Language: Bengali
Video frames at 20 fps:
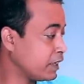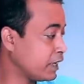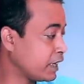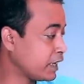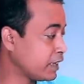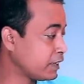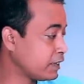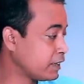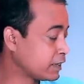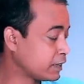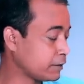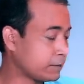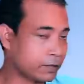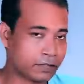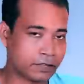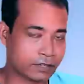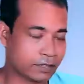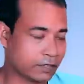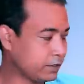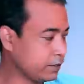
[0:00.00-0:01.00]
এখানে দেখতে
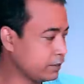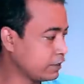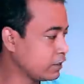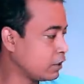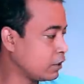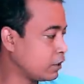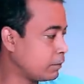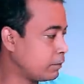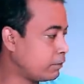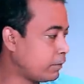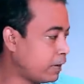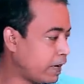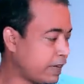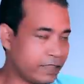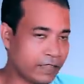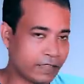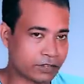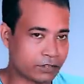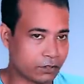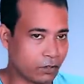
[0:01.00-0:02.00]
পারতেছেন
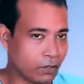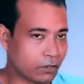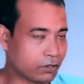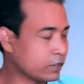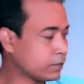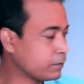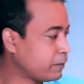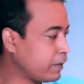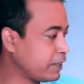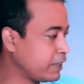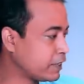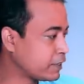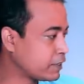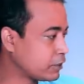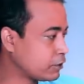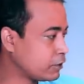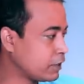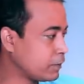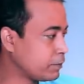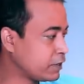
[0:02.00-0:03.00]
মাইনাস অর্থাৎ মাইনাসে
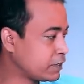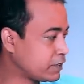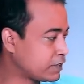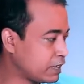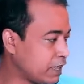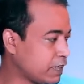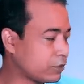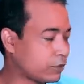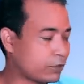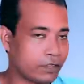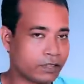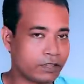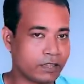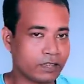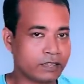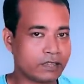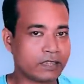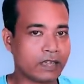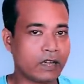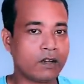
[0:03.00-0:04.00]
যদি আপনি সিলেক্ট করে
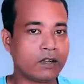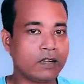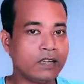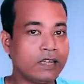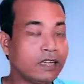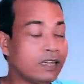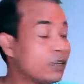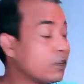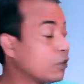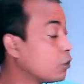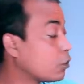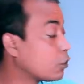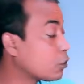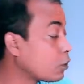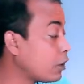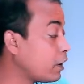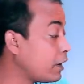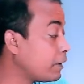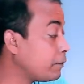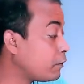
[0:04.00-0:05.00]
দেন তাহলে র
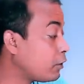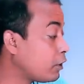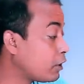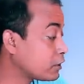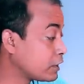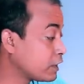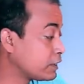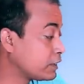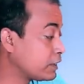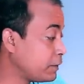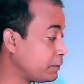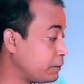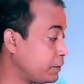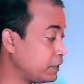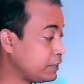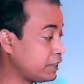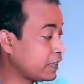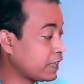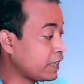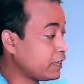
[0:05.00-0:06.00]
অর্থাৎ
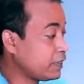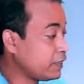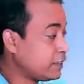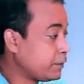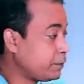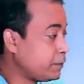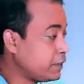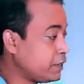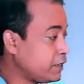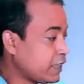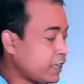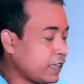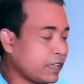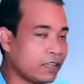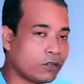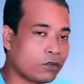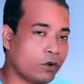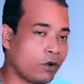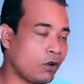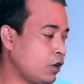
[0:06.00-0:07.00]
জেপিজি এখানে জেপিজি এখানে
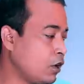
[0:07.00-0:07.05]
র